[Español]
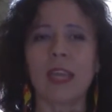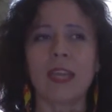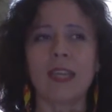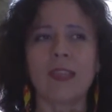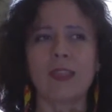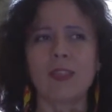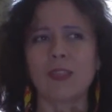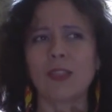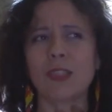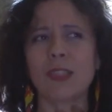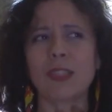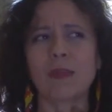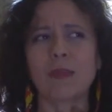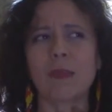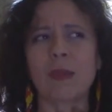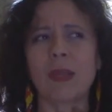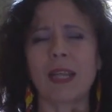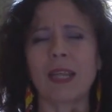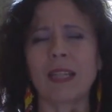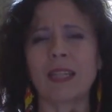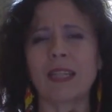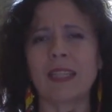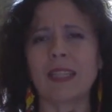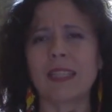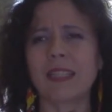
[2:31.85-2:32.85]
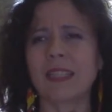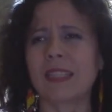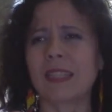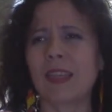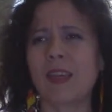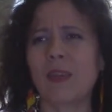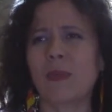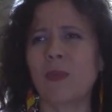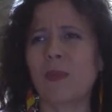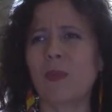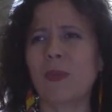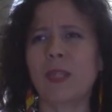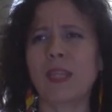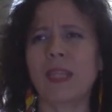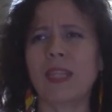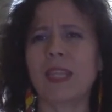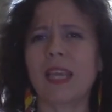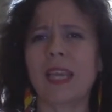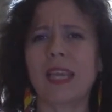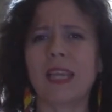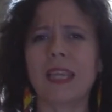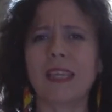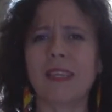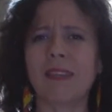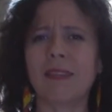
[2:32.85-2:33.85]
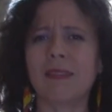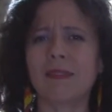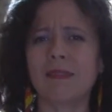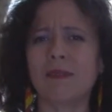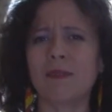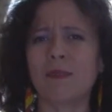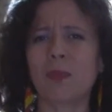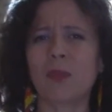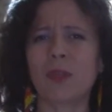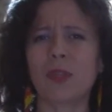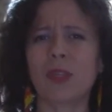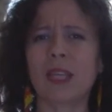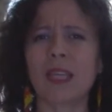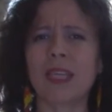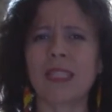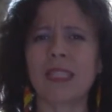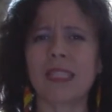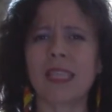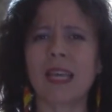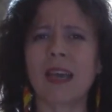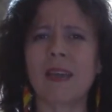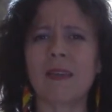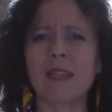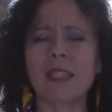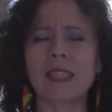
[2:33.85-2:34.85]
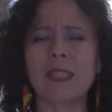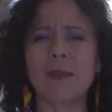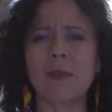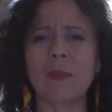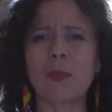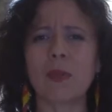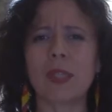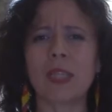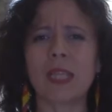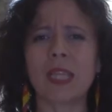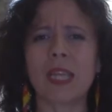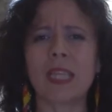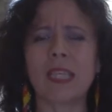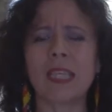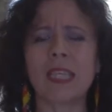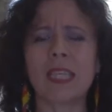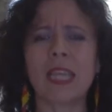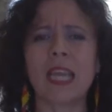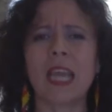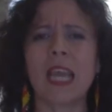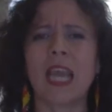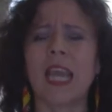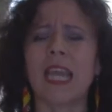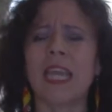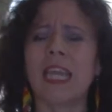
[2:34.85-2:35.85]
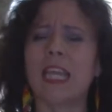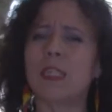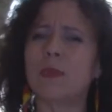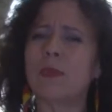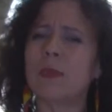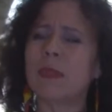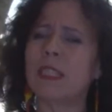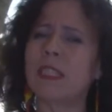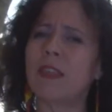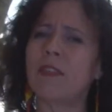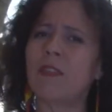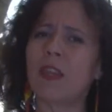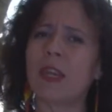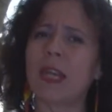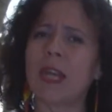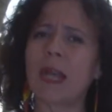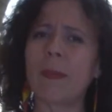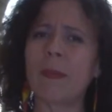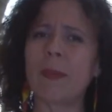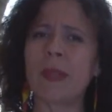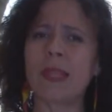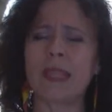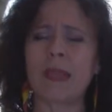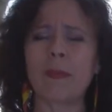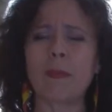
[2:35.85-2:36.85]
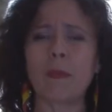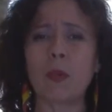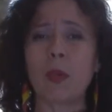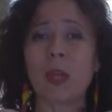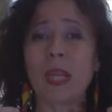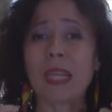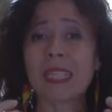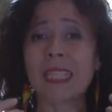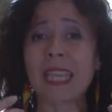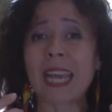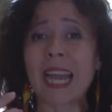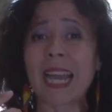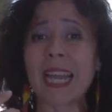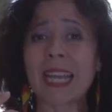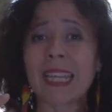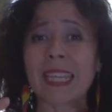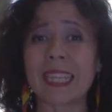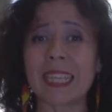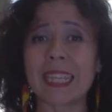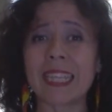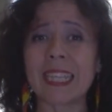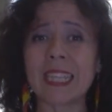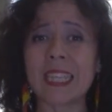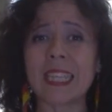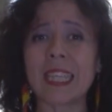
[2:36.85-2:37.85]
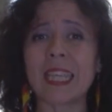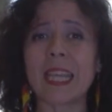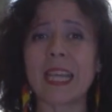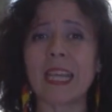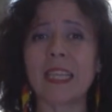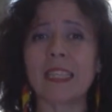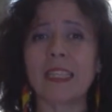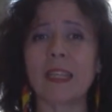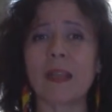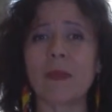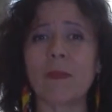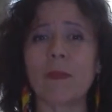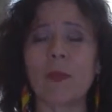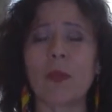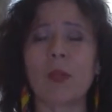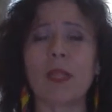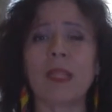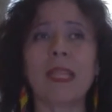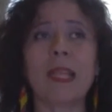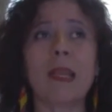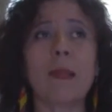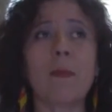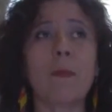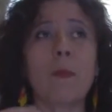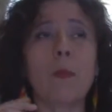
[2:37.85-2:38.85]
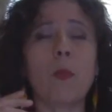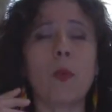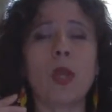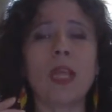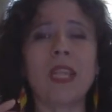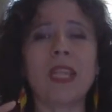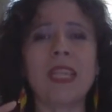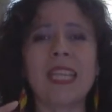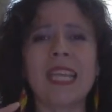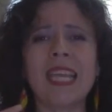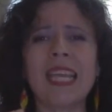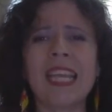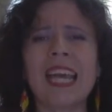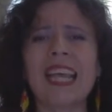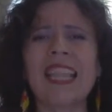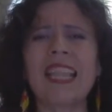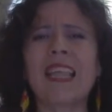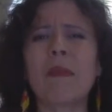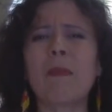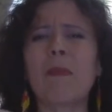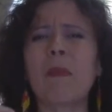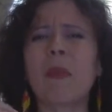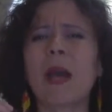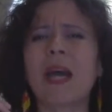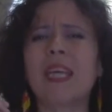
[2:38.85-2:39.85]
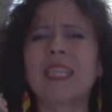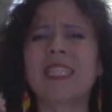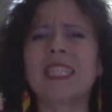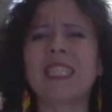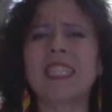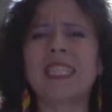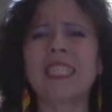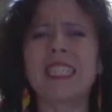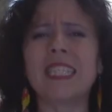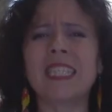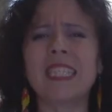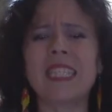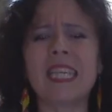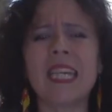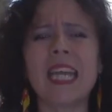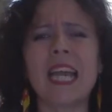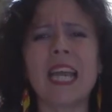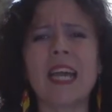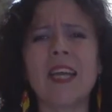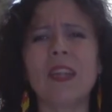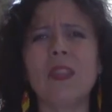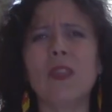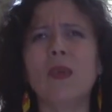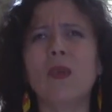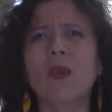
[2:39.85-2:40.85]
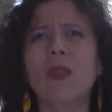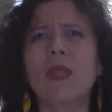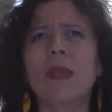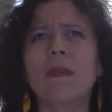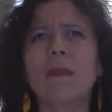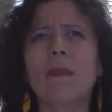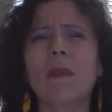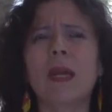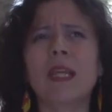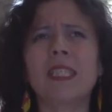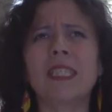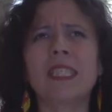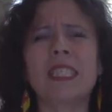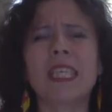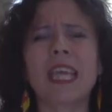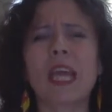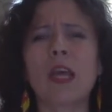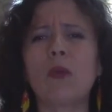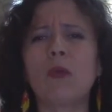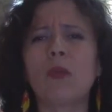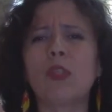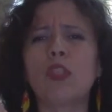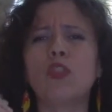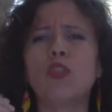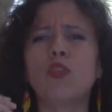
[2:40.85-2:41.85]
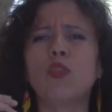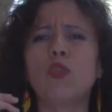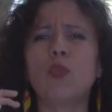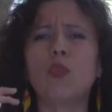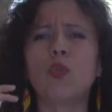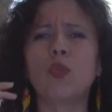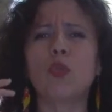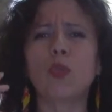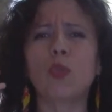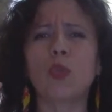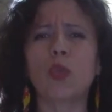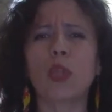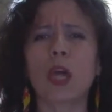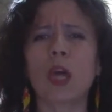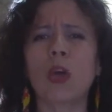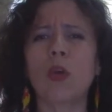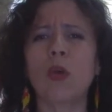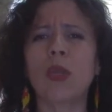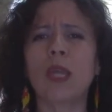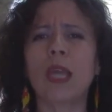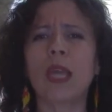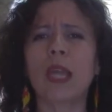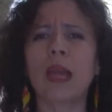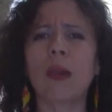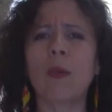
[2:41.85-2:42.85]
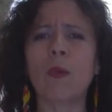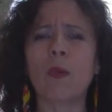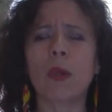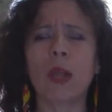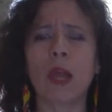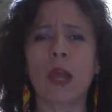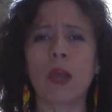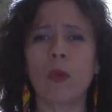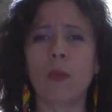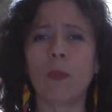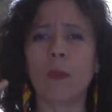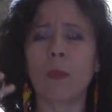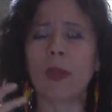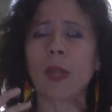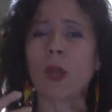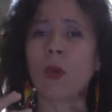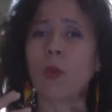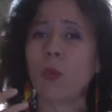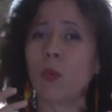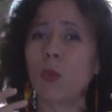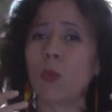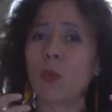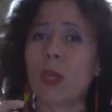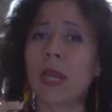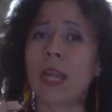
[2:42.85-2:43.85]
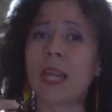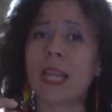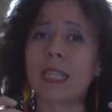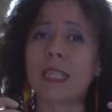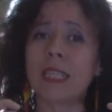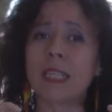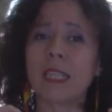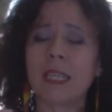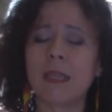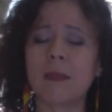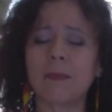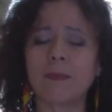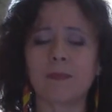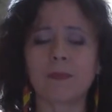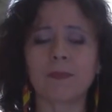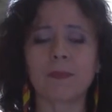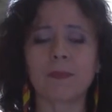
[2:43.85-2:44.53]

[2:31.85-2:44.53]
Entonces, para estar un puente ahí, ¿por qué estaba ese puente allí? específicamente por las características del puente. El puente era demasiado, demasiado estructurado y elaborado para un lugar así.